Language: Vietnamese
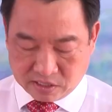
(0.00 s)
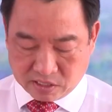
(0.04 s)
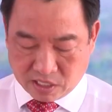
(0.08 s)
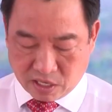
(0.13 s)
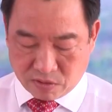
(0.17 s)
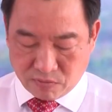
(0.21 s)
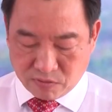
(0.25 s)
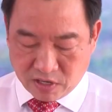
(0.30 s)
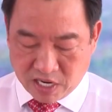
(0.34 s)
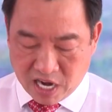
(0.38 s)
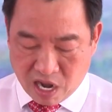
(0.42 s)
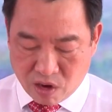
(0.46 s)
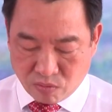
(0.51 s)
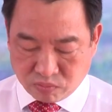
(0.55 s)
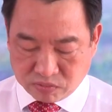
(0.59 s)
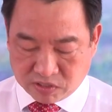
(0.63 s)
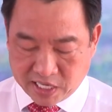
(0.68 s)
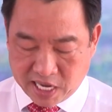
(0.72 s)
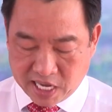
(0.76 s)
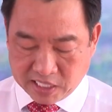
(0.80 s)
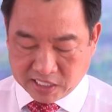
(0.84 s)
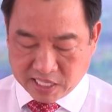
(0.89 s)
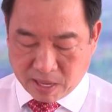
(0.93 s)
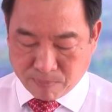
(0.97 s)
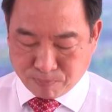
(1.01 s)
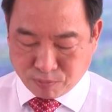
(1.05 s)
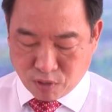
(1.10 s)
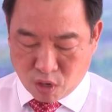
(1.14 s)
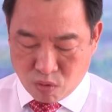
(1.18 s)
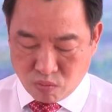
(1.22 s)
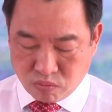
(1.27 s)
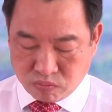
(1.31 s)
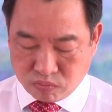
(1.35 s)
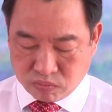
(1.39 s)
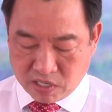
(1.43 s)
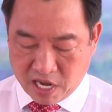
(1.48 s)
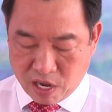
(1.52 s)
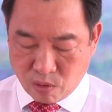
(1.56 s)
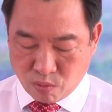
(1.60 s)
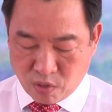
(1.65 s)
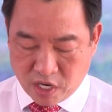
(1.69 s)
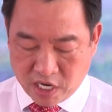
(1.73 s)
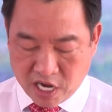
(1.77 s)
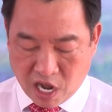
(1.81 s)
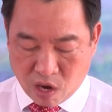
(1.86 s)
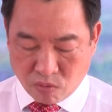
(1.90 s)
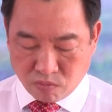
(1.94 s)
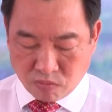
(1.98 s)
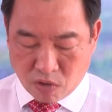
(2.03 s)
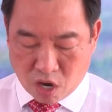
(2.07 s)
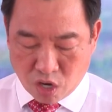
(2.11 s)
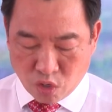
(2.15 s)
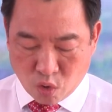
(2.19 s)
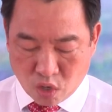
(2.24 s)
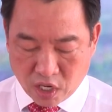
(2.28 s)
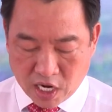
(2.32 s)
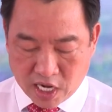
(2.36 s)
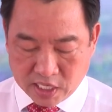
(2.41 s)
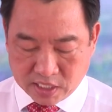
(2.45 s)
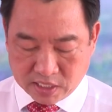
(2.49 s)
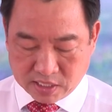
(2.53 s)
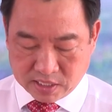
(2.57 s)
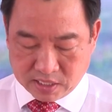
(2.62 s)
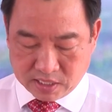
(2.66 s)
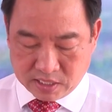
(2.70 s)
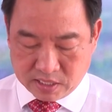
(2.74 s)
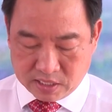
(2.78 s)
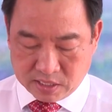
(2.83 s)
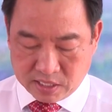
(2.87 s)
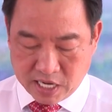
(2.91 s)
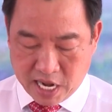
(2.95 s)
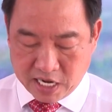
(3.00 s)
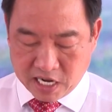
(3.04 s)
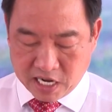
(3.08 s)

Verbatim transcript: Tỉnh Vĩnh Long sẽ tập trung để huy động mọi nguồn lực để